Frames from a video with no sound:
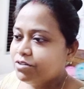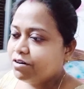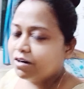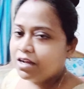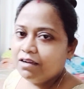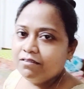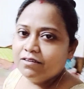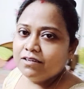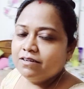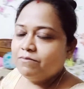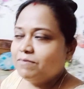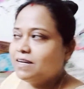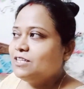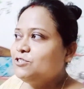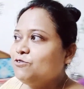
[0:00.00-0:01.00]
করা
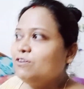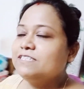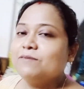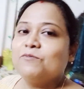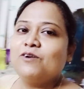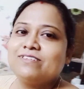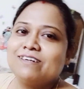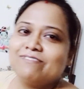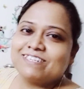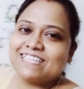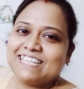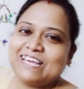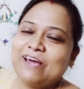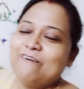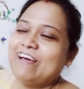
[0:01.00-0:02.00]
মানে চলছে মনে হচ্ছে আমার
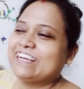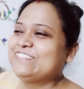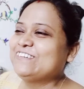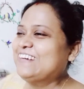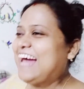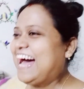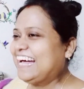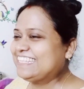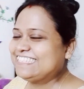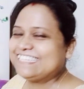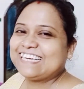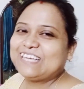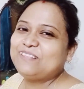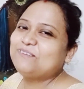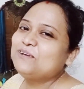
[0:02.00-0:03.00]
সাথে কেউ একজন আছে
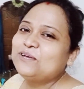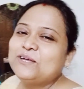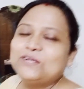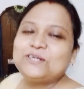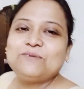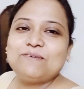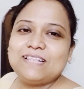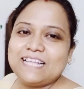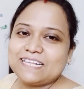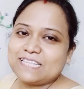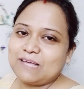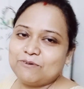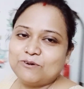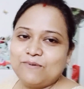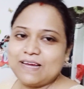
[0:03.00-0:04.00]
কিন্তু টিভি দেখতে
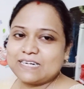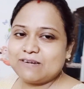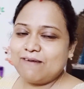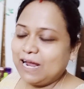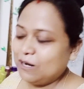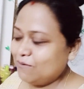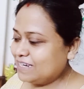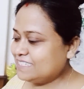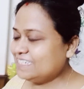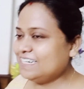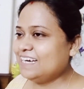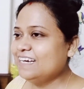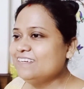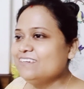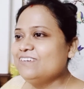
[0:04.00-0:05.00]
আমি খুব একটা ভালোবাসি
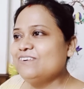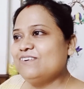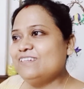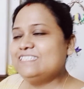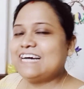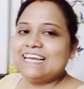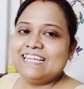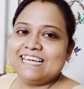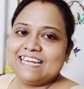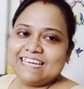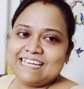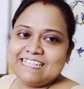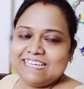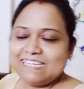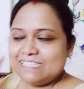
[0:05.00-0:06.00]
না ওই চালিয়ে
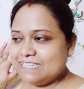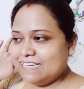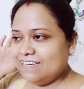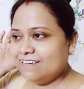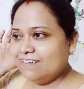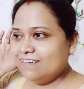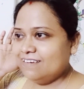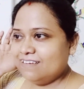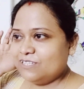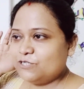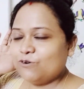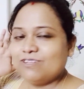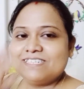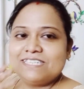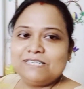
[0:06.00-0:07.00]
রেখে দিয়েছি
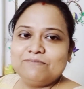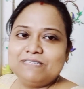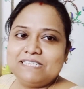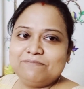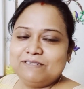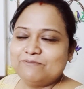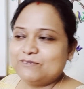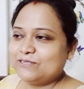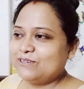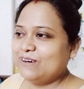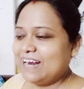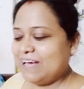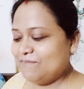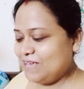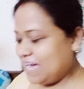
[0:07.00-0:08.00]
চলছে টিভি টিভির মতো
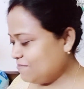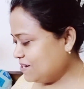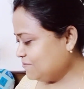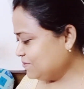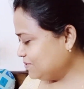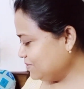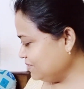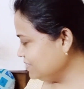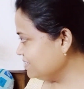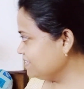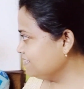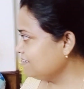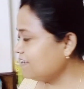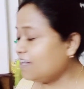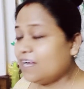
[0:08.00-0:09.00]
আর আমি আমার মতো
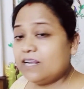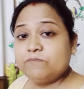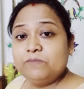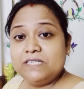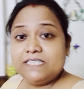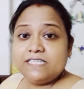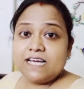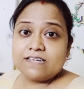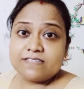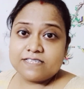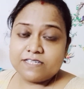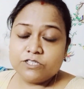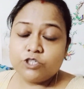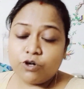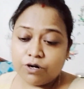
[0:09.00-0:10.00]
আর বৃষ্টি আস্তে
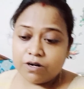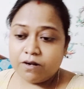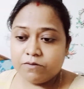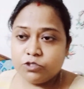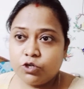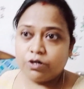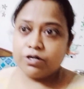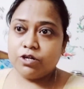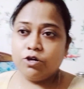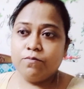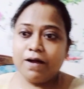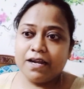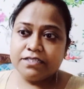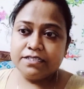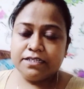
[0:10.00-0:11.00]
আস্তে ঝড় আর ঝড়টাও
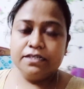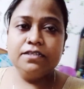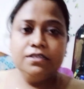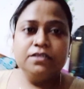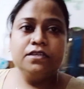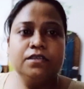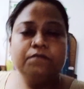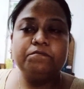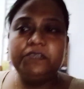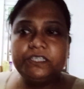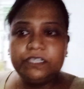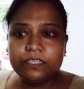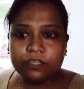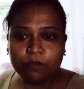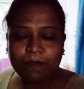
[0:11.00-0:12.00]
বাড়ছে
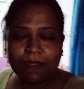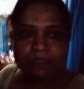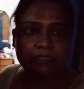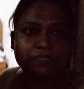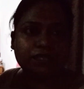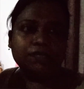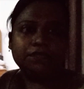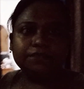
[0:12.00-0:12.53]
বৃষ্টিটাও বাড়ছে